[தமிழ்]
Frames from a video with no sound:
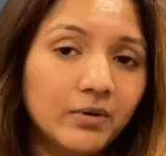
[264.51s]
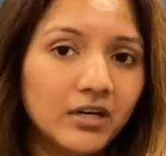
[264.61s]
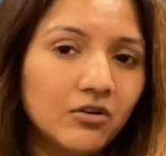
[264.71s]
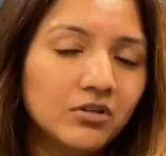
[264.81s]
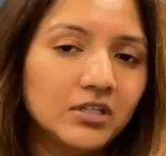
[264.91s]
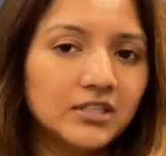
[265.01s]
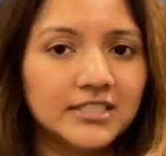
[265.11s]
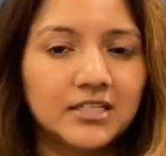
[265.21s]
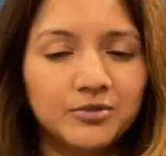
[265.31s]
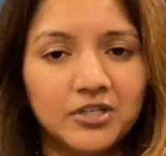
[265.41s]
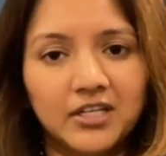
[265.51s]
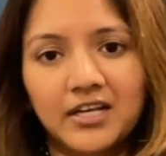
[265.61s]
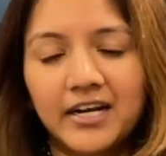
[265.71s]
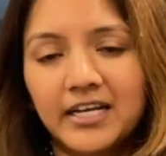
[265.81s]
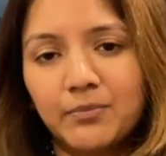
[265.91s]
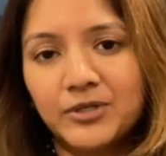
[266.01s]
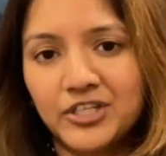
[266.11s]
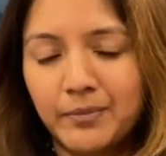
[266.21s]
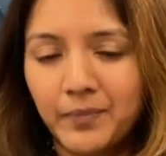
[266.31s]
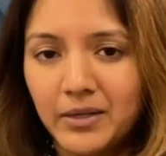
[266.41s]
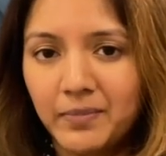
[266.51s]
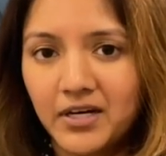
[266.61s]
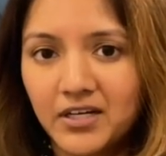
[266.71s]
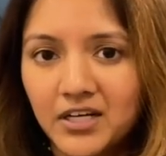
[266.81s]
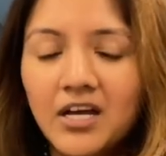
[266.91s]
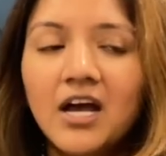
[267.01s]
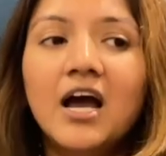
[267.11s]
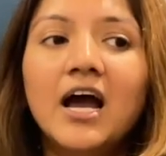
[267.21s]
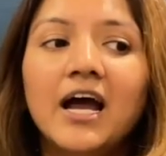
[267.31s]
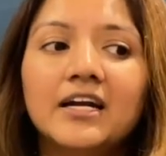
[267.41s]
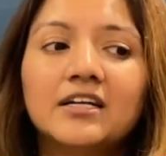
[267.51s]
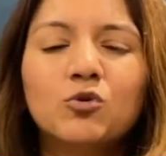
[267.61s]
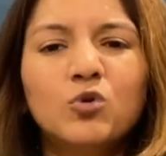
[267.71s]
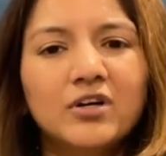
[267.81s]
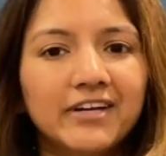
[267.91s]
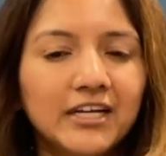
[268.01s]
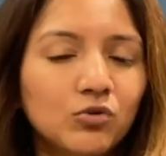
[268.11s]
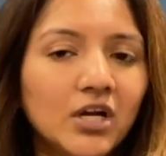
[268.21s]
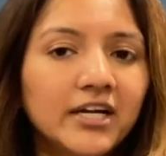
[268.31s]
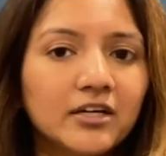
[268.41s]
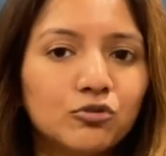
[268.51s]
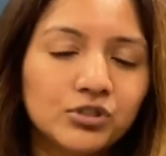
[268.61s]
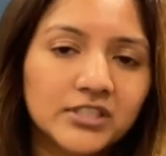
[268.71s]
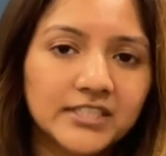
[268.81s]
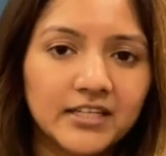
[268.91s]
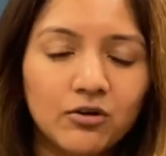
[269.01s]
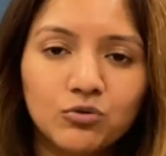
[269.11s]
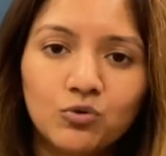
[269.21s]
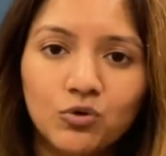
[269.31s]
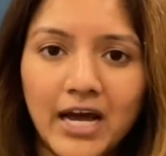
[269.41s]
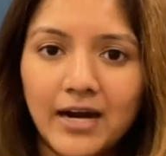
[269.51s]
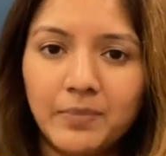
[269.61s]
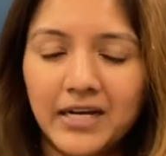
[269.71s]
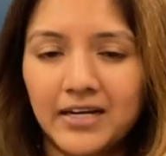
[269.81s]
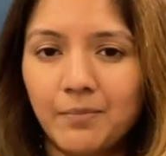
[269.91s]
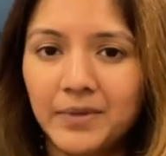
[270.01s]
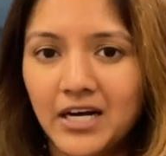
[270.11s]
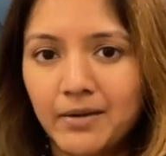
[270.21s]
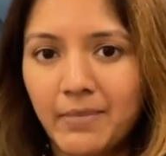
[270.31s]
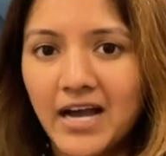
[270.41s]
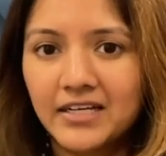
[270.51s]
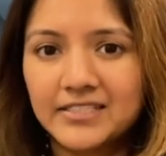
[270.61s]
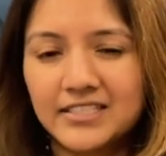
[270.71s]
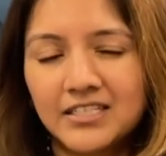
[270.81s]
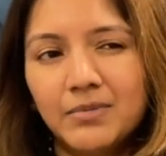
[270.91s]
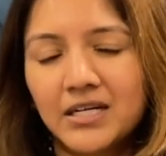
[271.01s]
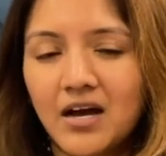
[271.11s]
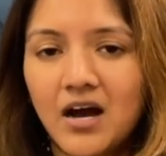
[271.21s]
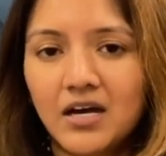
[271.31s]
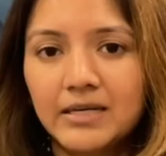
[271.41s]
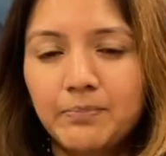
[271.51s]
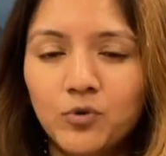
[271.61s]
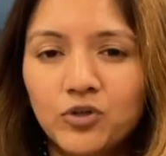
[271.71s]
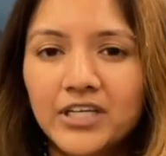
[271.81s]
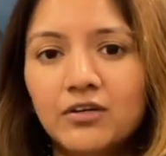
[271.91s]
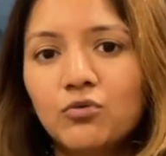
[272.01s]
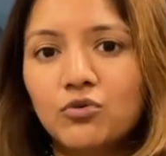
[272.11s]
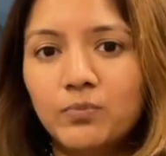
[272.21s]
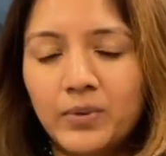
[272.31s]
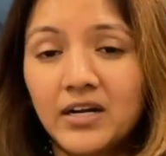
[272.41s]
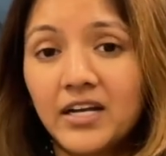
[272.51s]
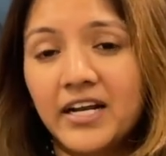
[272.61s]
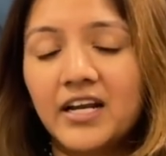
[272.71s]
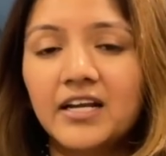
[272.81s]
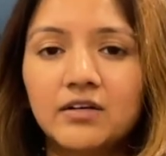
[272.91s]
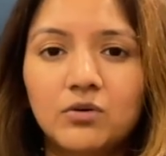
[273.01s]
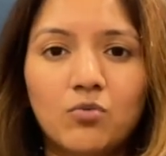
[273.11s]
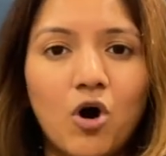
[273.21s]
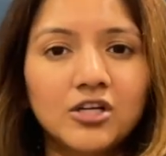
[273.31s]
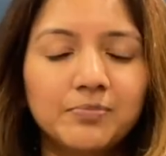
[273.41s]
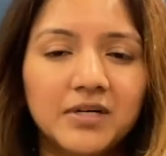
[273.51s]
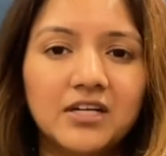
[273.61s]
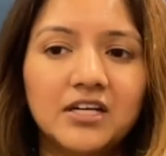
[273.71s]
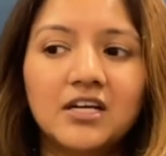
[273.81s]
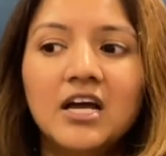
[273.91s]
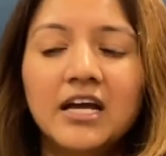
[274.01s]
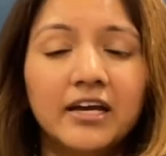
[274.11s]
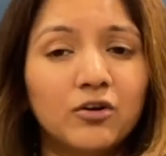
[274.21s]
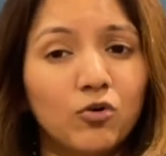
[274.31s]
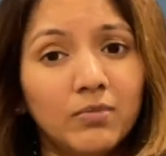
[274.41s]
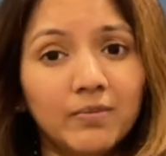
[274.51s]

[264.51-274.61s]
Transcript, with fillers: வேணாலும் டிஸ்கிரிப்ஷனில் தரேன் நீங்கள் போய் செக் பண்ணி பாருங்கள் அண்ட் கூட வேணும்னா நீங்கள் குஷன்ஸ் ஏதாவது கூட ஆட் பண்ணிக்கலாம் பின்னாடி பேக் ரெஸ்ட்டுக்கு பட் நான் இப்போதைக்கு ஒன்றும் பண்ணல ஏன்னா எனக்கு வாஷ் பண்ண ரொம்ப